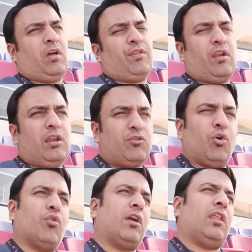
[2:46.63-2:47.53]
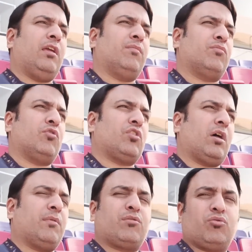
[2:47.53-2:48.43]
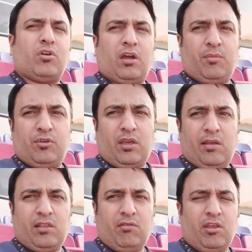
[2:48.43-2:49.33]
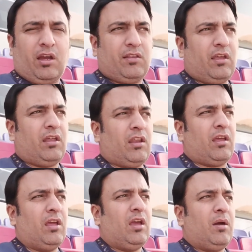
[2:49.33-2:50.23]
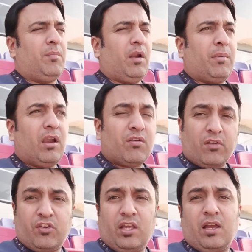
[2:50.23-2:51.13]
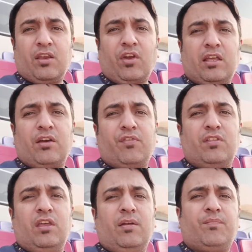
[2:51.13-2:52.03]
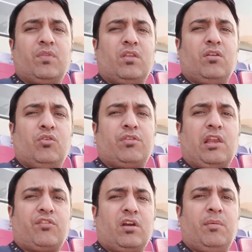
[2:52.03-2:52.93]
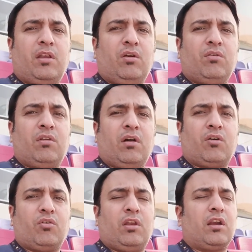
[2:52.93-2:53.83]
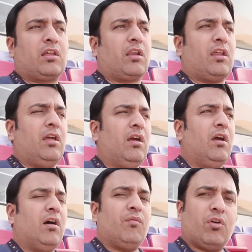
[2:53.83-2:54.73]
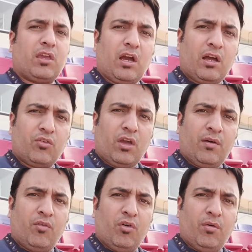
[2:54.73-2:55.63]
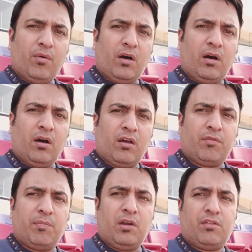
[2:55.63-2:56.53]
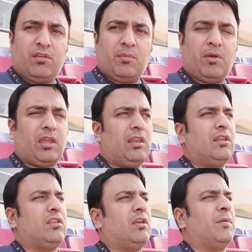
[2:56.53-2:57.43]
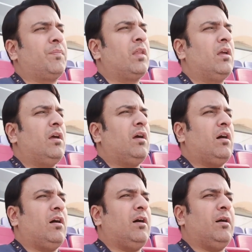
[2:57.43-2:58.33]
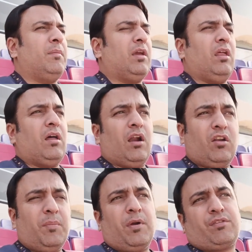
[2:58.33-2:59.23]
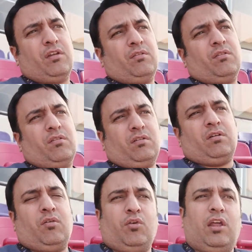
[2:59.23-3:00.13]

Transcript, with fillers: अतहर अली तो होंगे नहीं तो शान मसूद तो खैर मुझे खेलते हुए दिखाई दे ही रहे हैं बड़ा बड़ा इंटरेस्टिंग है कि शाहिद आफीदी जो सिलेक्शन कमेटी को लेड कर रहे हैं वो क्या जो है वो इसमें डिसीजन मेकिंग लेती है आ, लेकिन हंड्रेड परसेंट ओ